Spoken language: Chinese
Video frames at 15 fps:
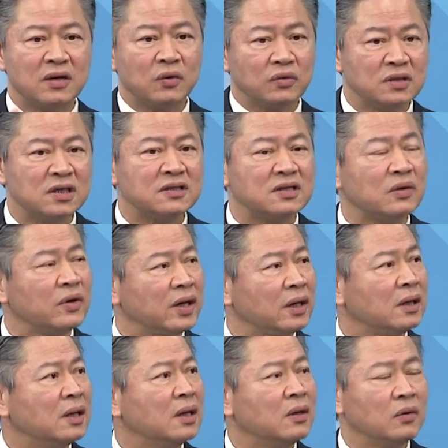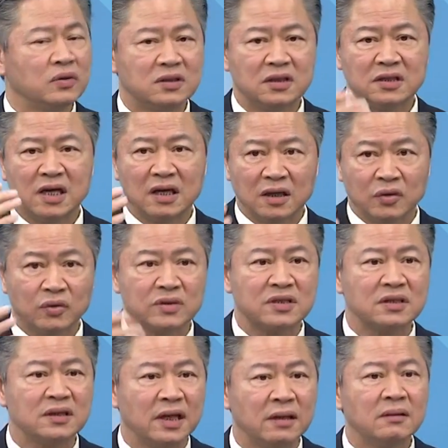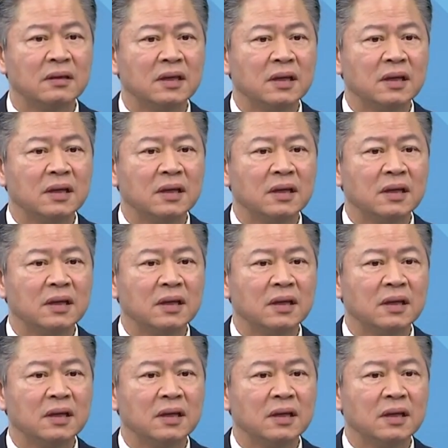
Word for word: 国际社会，或者是向俄罗斯人，